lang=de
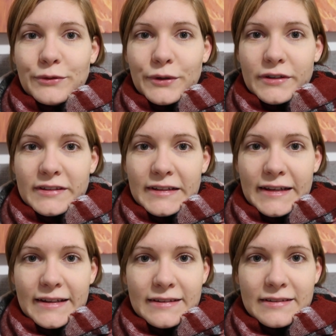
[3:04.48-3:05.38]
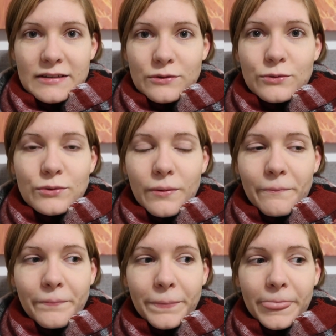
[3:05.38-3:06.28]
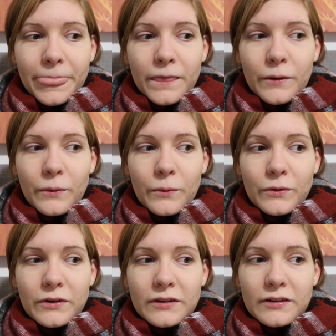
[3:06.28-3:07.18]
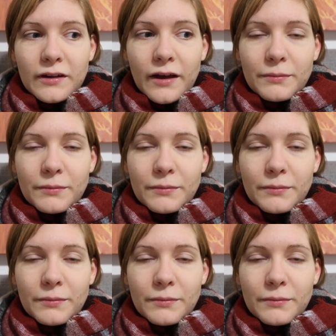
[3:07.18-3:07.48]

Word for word: führe Selen zu, und